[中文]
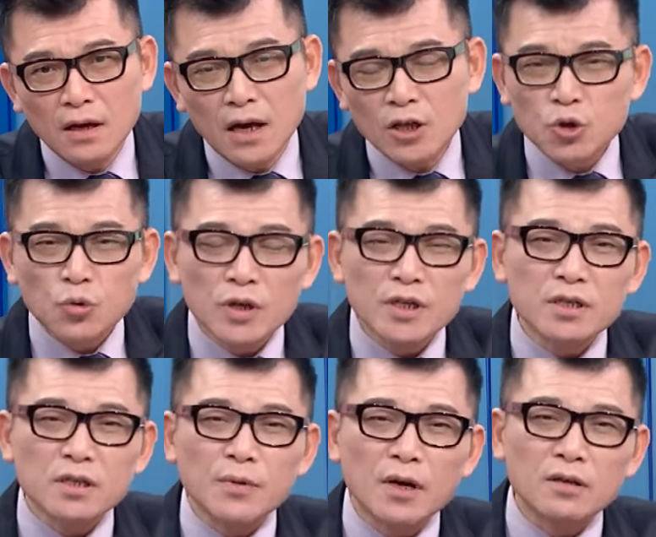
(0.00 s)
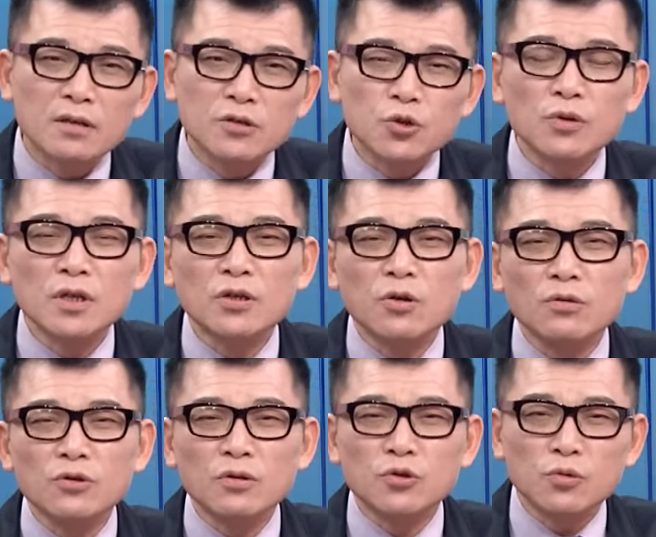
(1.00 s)
啊，主力是什么？主力的
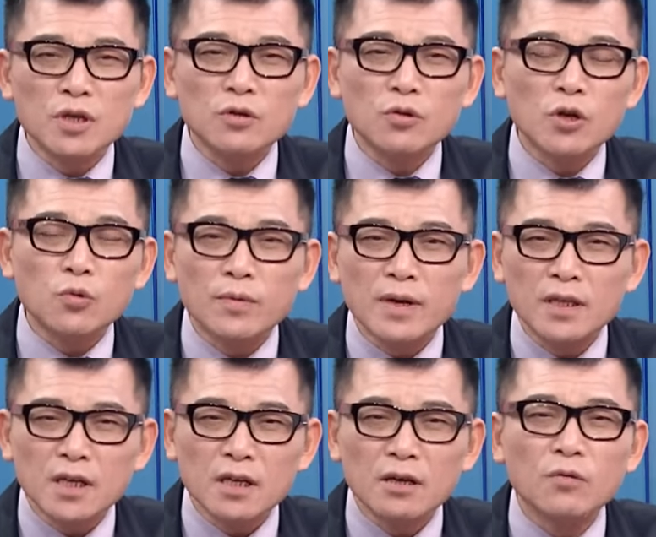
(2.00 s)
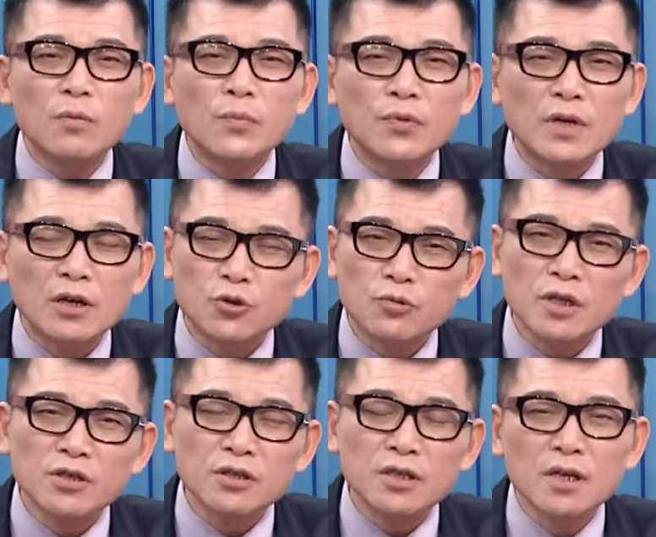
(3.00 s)
动作，主力对股票的定义跟我们不一样。主力
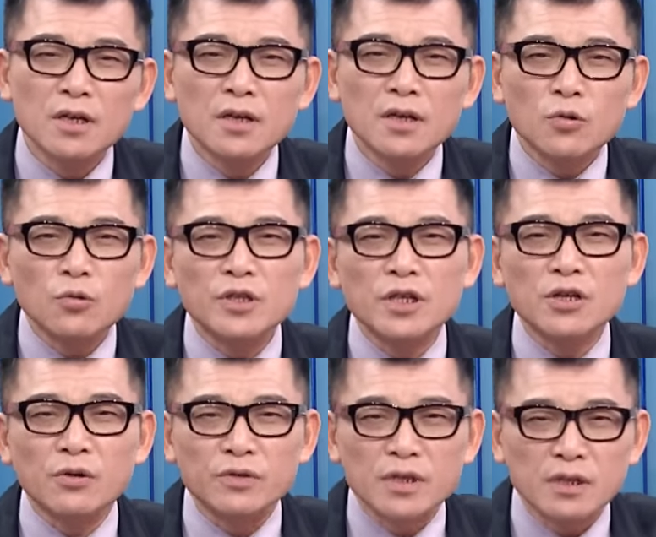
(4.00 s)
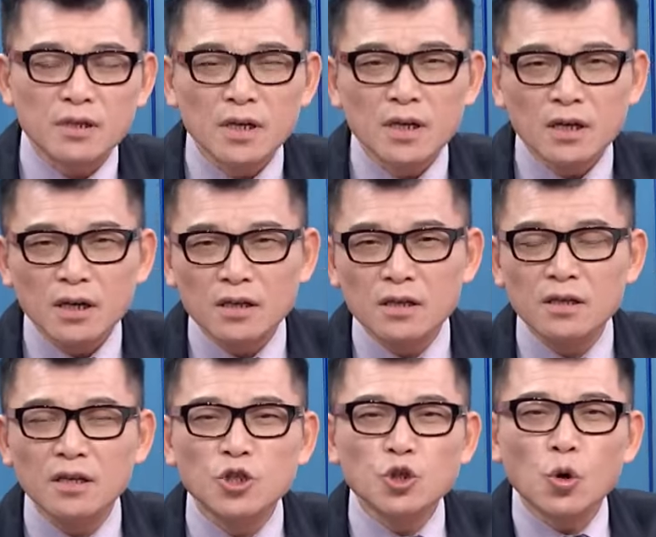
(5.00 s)
的是鼓起勇气，狠狠
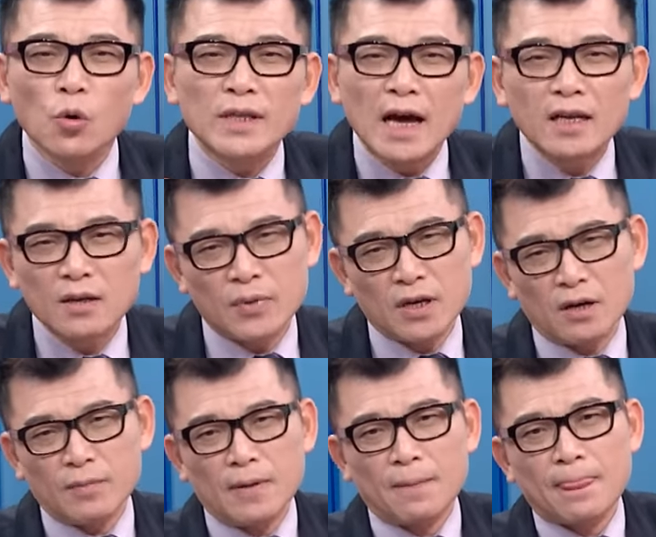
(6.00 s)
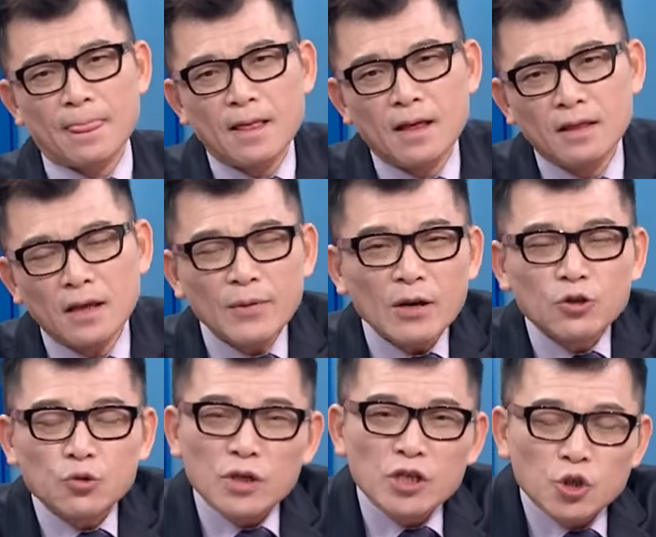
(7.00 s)
的揍他一票嘛。那没有
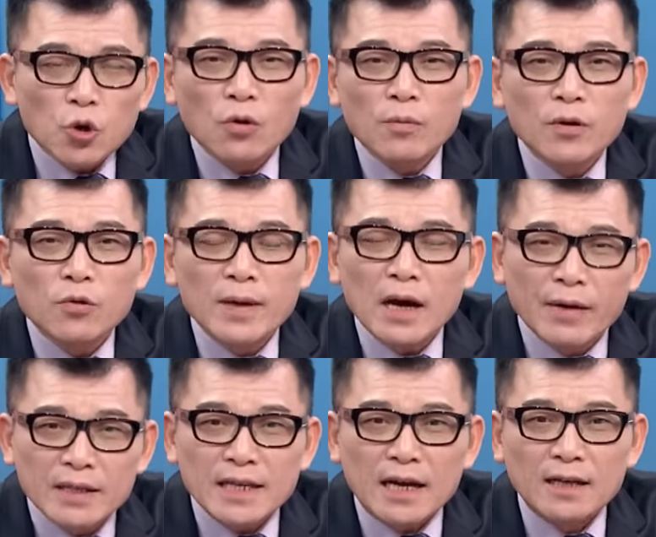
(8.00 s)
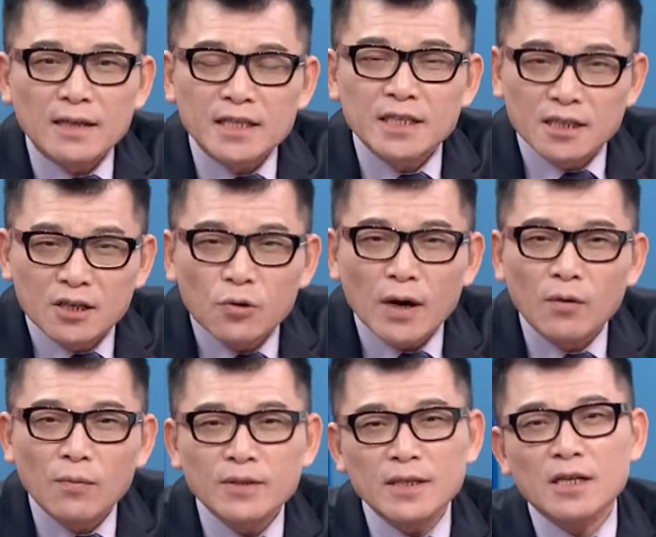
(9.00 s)
主力做，我们股票还会涨？它奇怪，
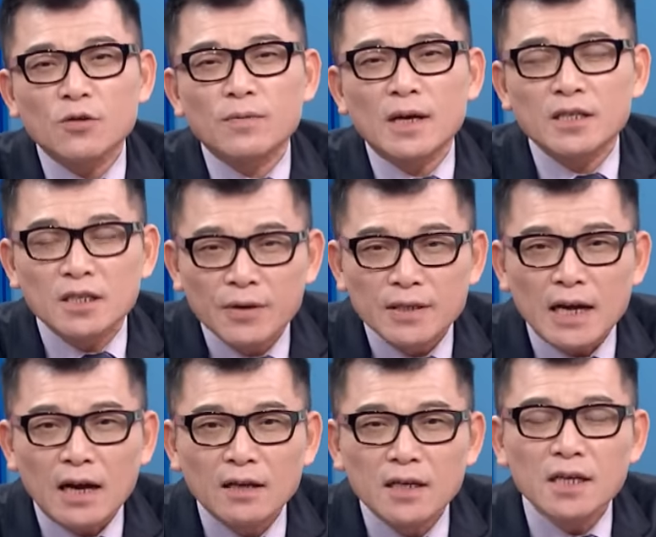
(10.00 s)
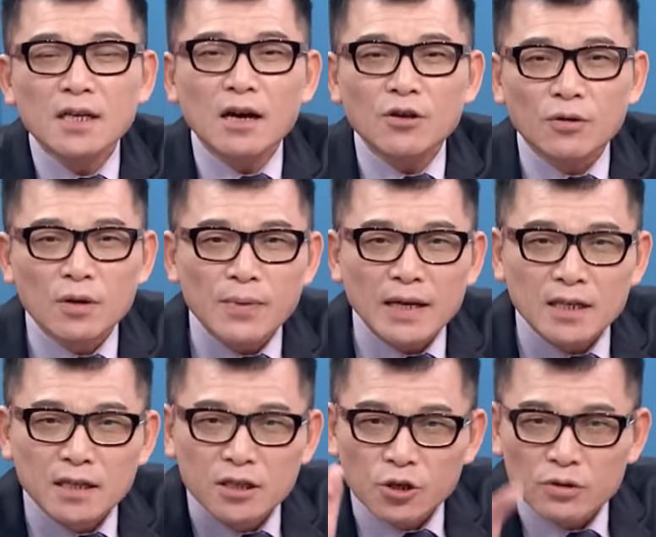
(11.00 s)
我不相信股票自己会涨，一定要有人把
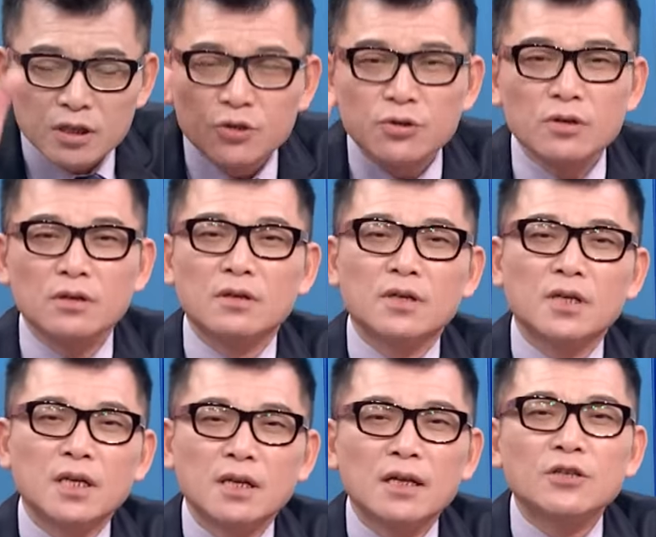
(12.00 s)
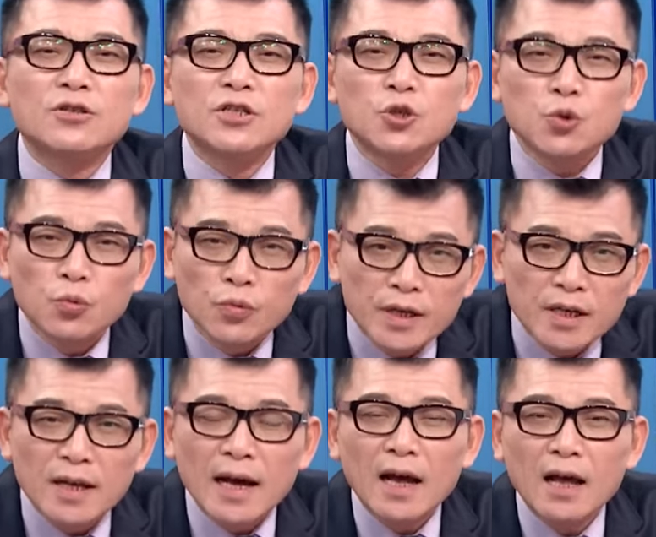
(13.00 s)
钱丢进去，那就是主
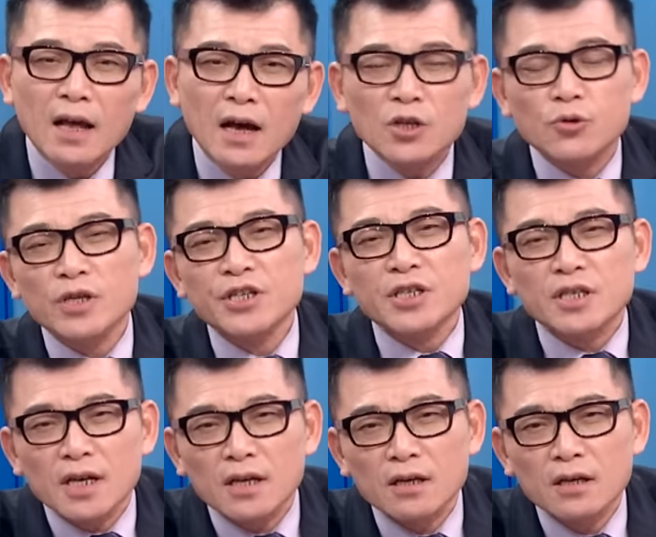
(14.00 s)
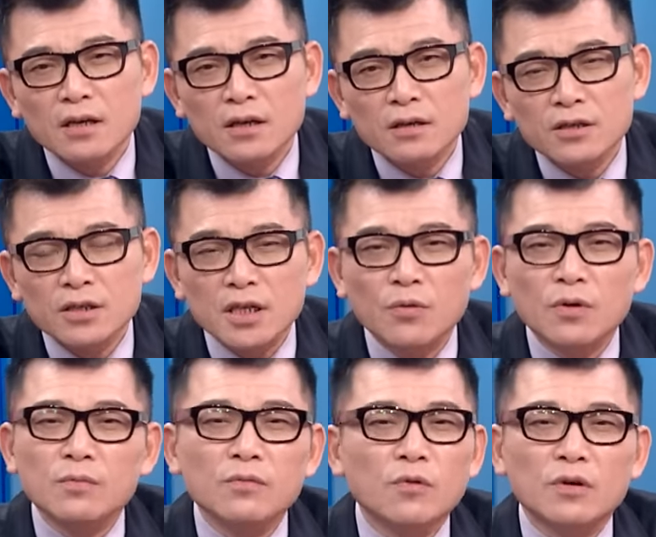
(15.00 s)
力呀！啊，主力是谁？是谁？
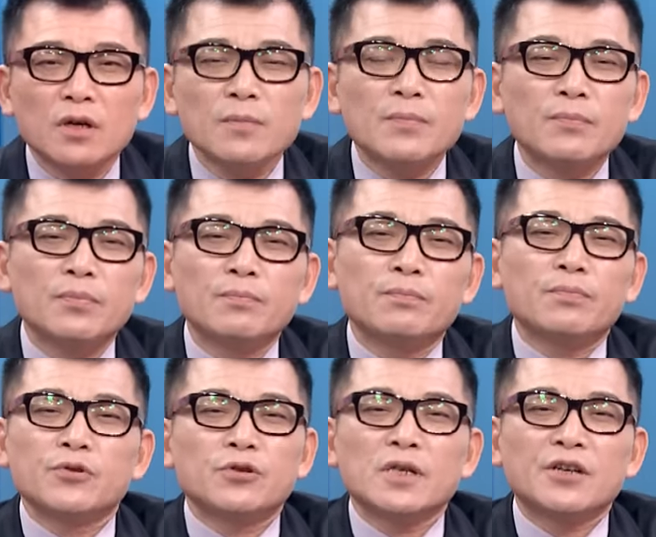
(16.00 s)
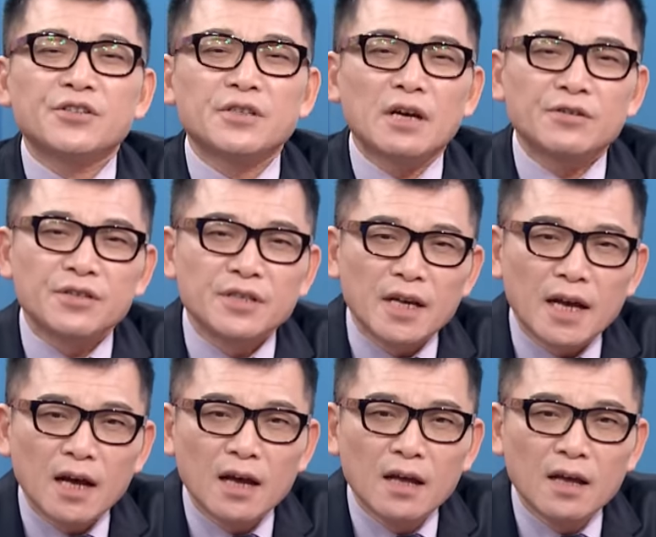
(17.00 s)
我我根本不需要知道是谁
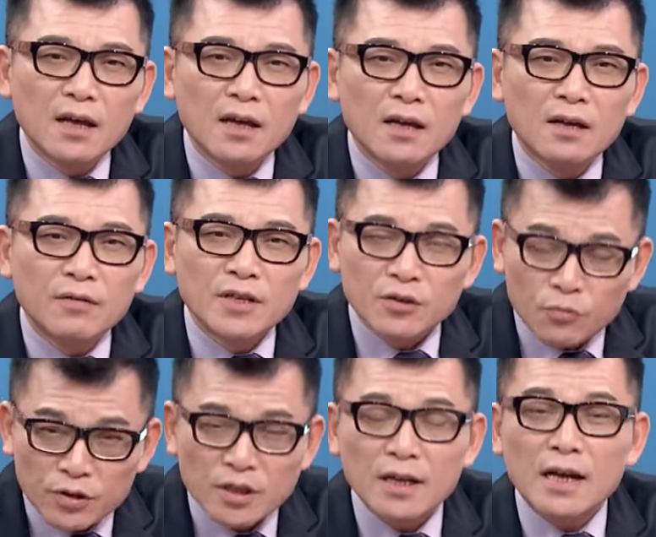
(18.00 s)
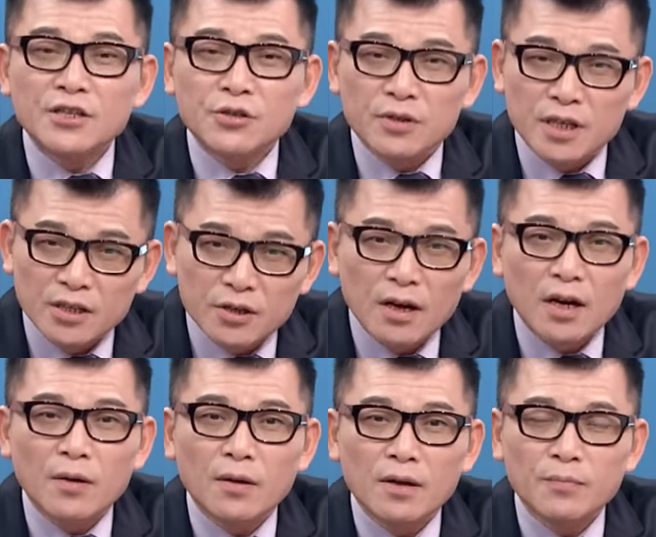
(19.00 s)
啊，反正我知道他是有钱就好
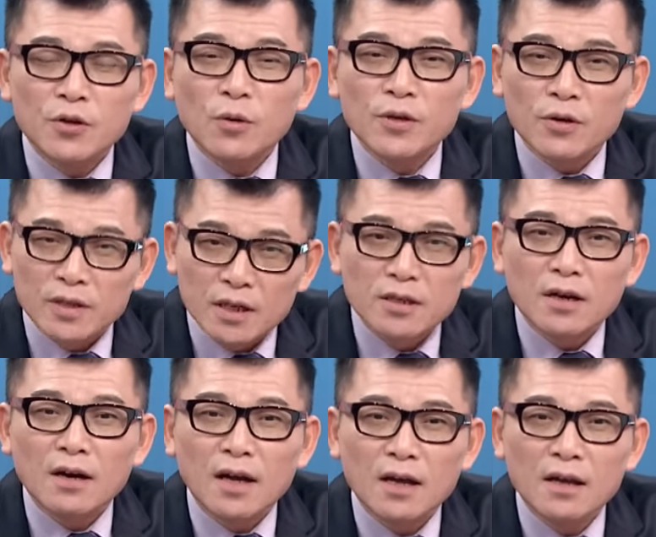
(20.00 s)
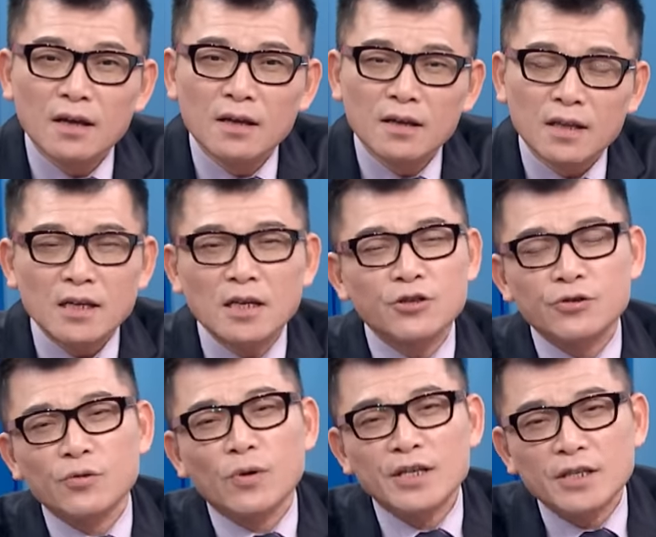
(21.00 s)
了，比我们有钱就好了。他也许
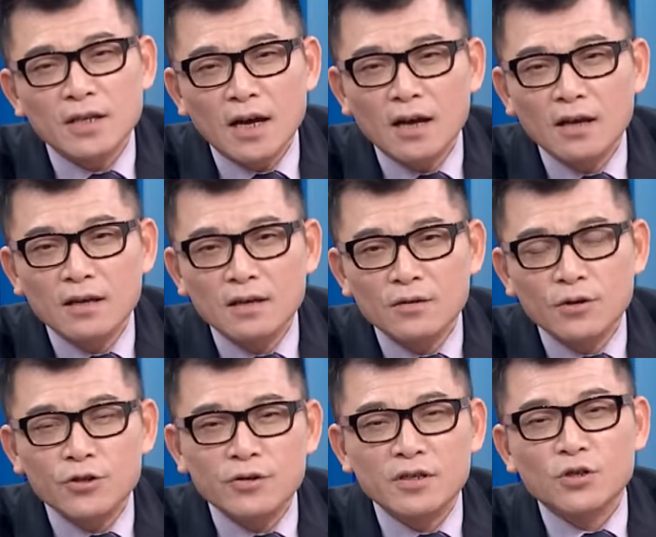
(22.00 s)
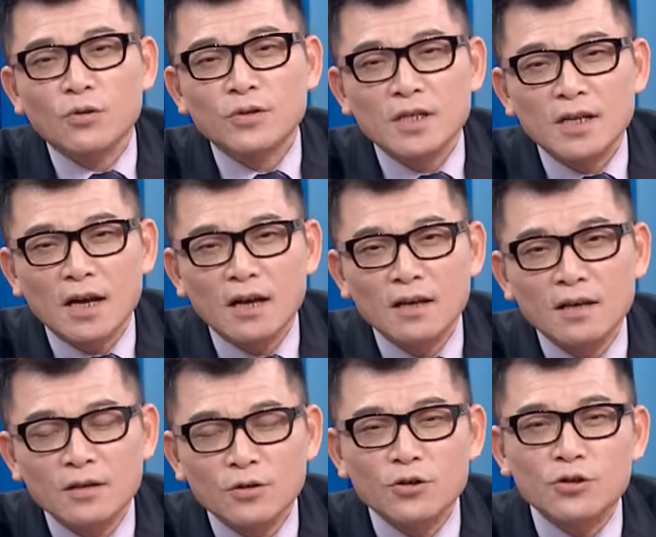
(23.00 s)
是外资啊，也许是投信啊，
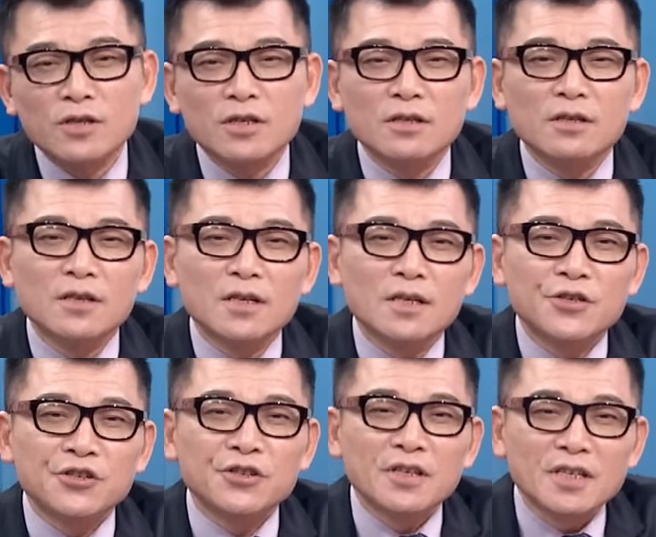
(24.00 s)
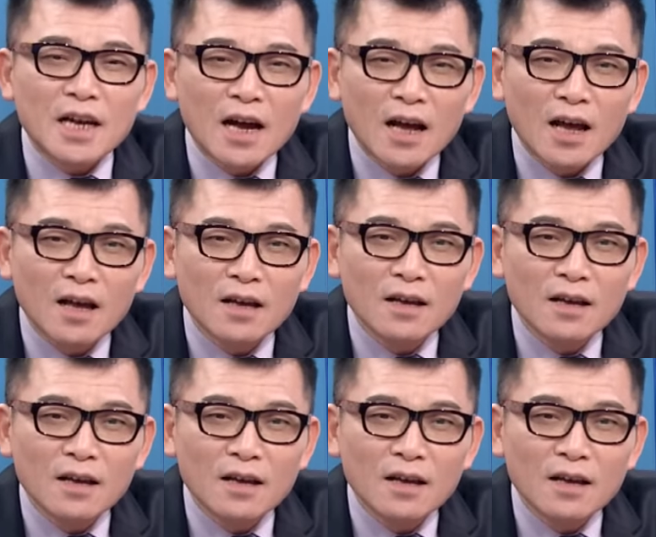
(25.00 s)
也许是自营商啊，